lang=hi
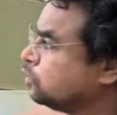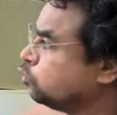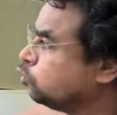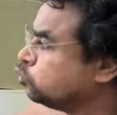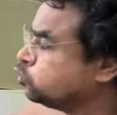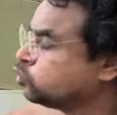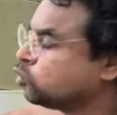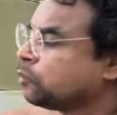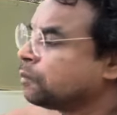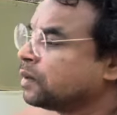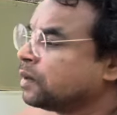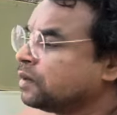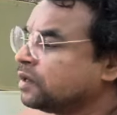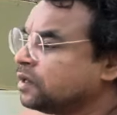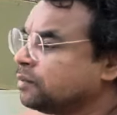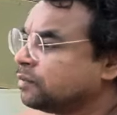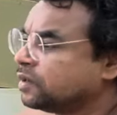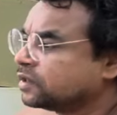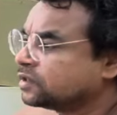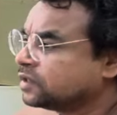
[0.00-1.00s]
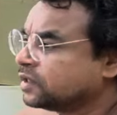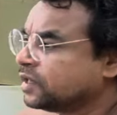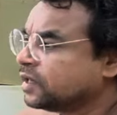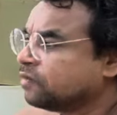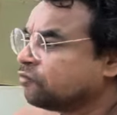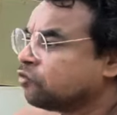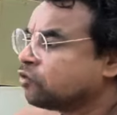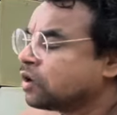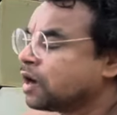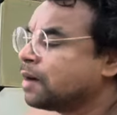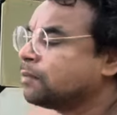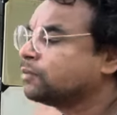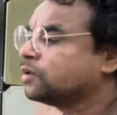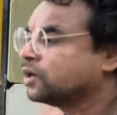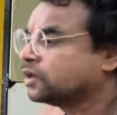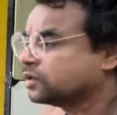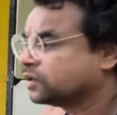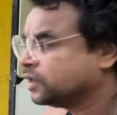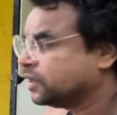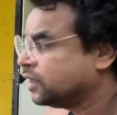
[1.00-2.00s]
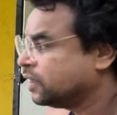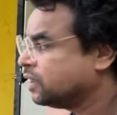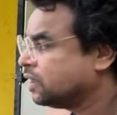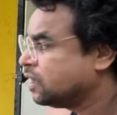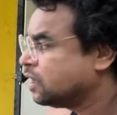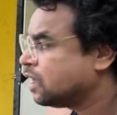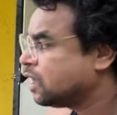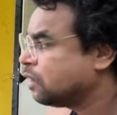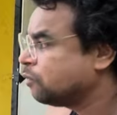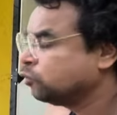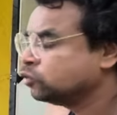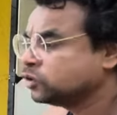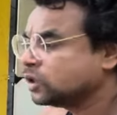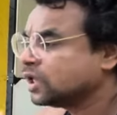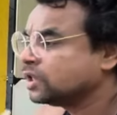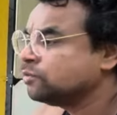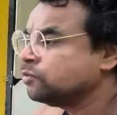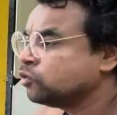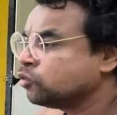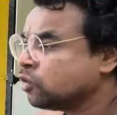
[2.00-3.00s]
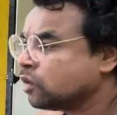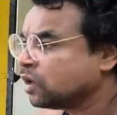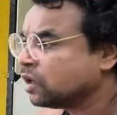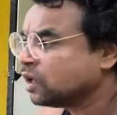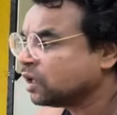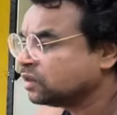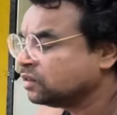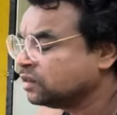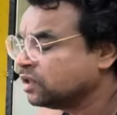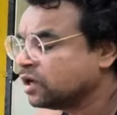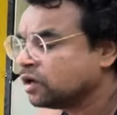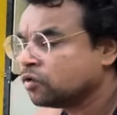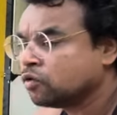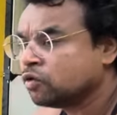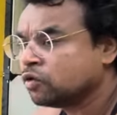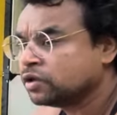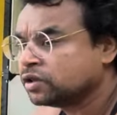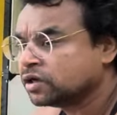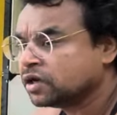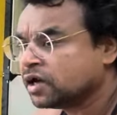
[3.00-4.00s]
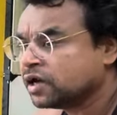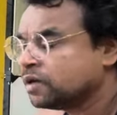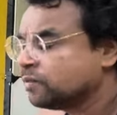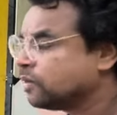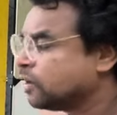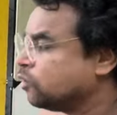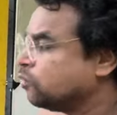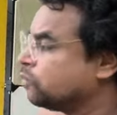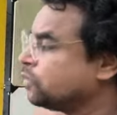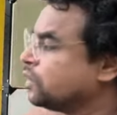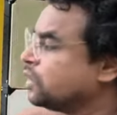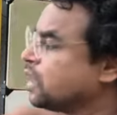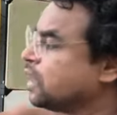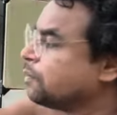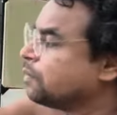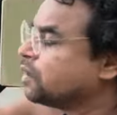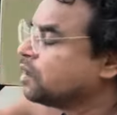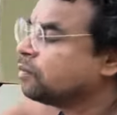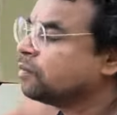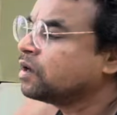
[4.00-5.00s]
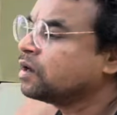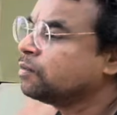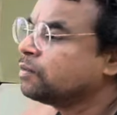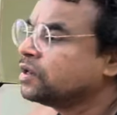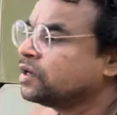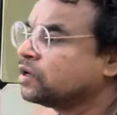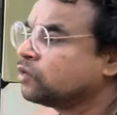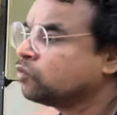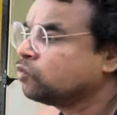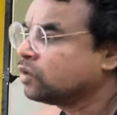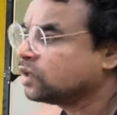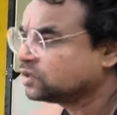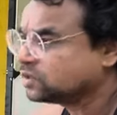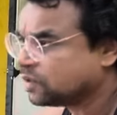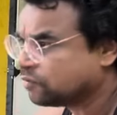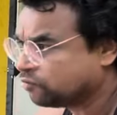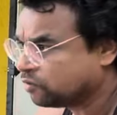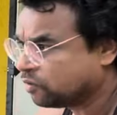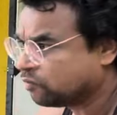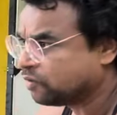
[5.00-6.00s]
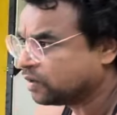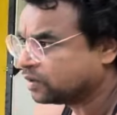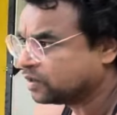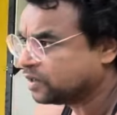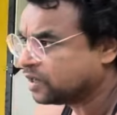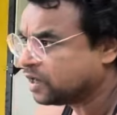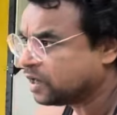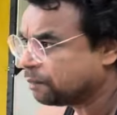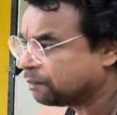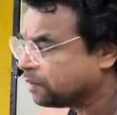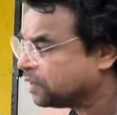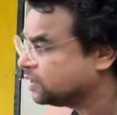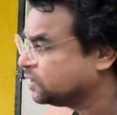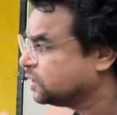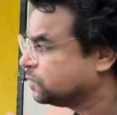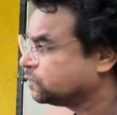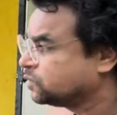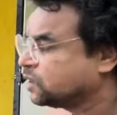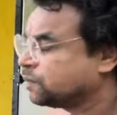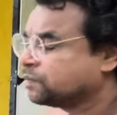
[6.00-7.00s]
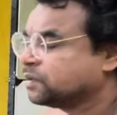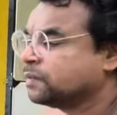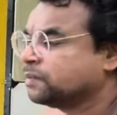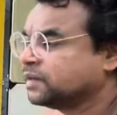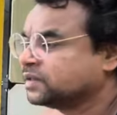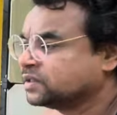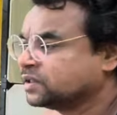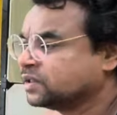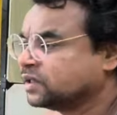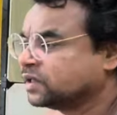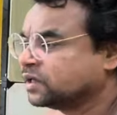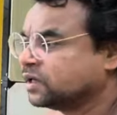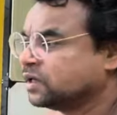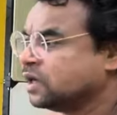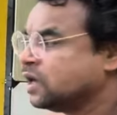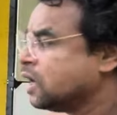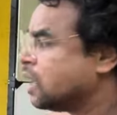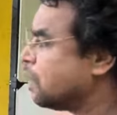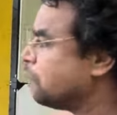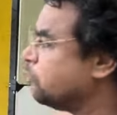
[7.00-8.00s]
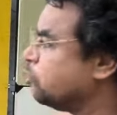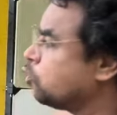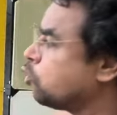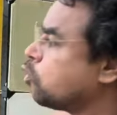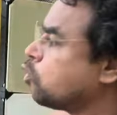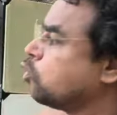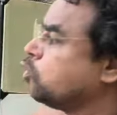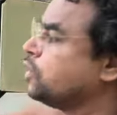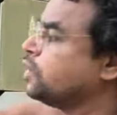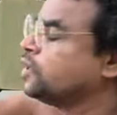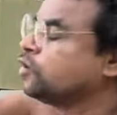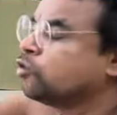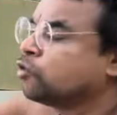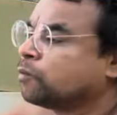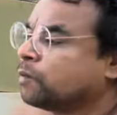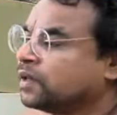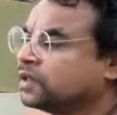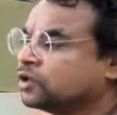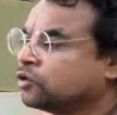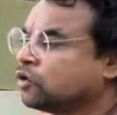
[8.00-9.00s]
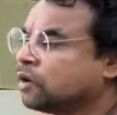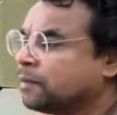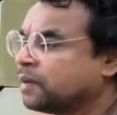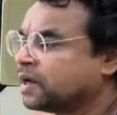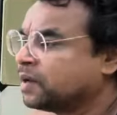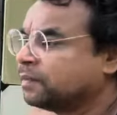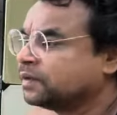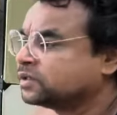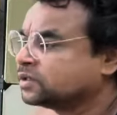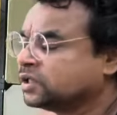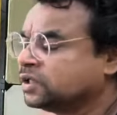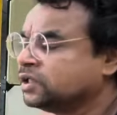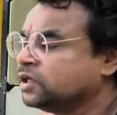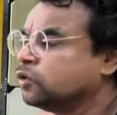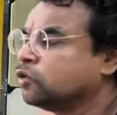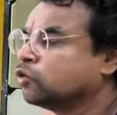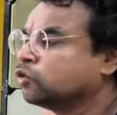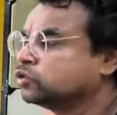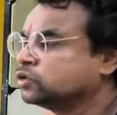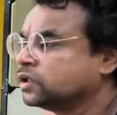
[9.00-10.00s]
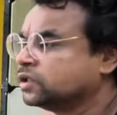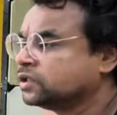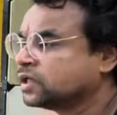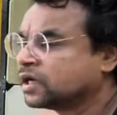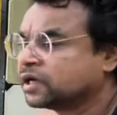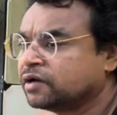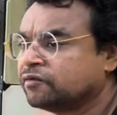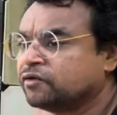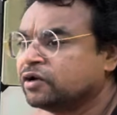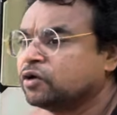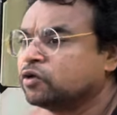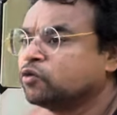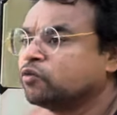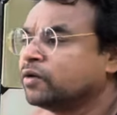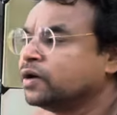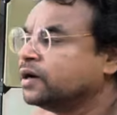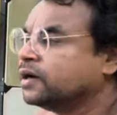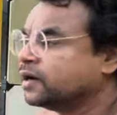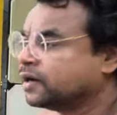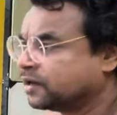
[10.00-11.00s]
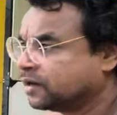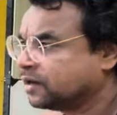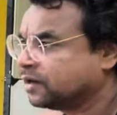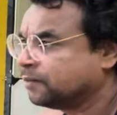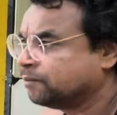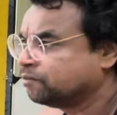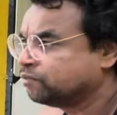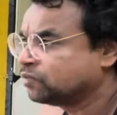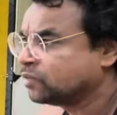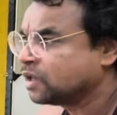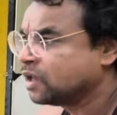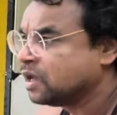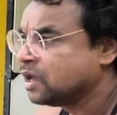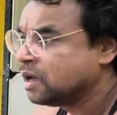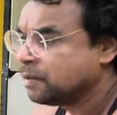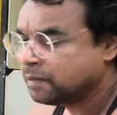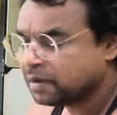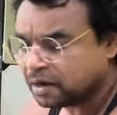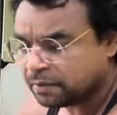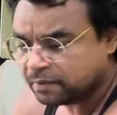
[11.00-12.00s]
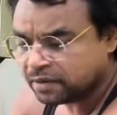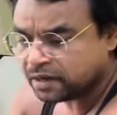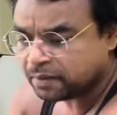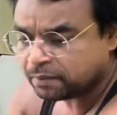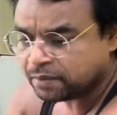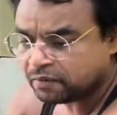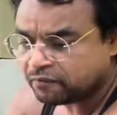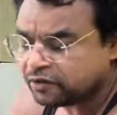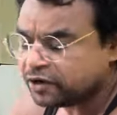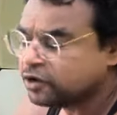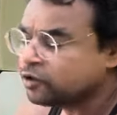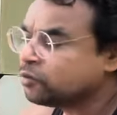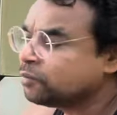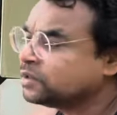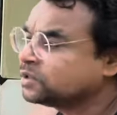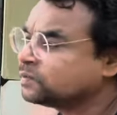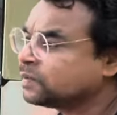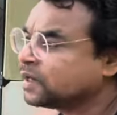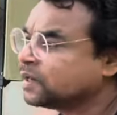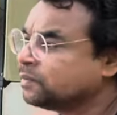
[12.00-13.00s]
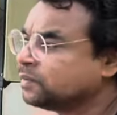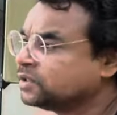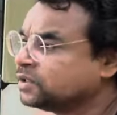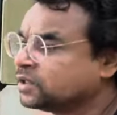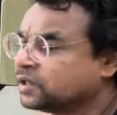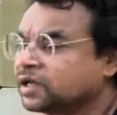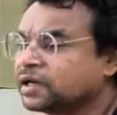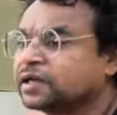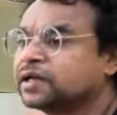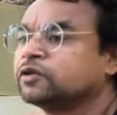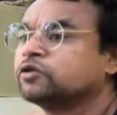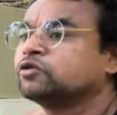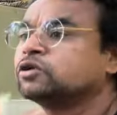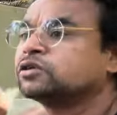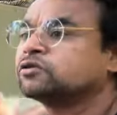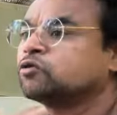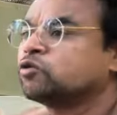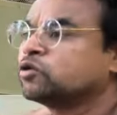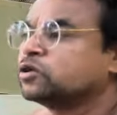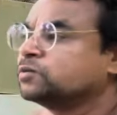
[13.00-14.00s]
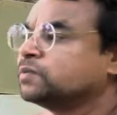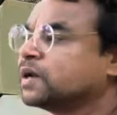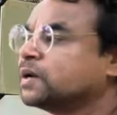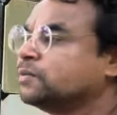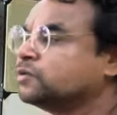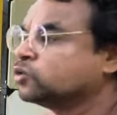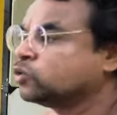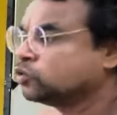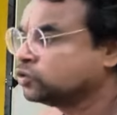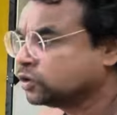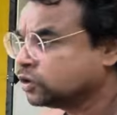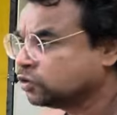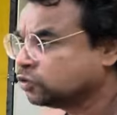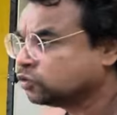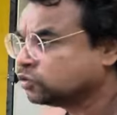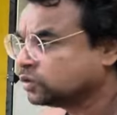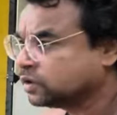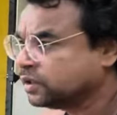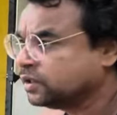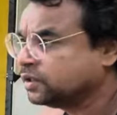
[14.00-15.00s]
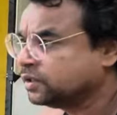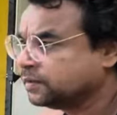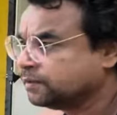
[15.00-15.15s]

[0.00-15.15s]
दूसरों पर नहीं मरते हैं वो काम करते हैं अब उस आदमी को अंधे को इतना नहीं मालूम कि यहाँ पर हम हर महीने कूड़ा साफ करवाते हैं अपने जेब से अपने पैसे के हम लोगों को नहीं रोक पाते क्योंकि हमारे बस की नहीं लोगों से जाके वन टू वन लड़ना पर हमने अपने वीडियो में इस बारे में जिक्र किया तो दस लोग इस बारे में सोचेंगे तो सही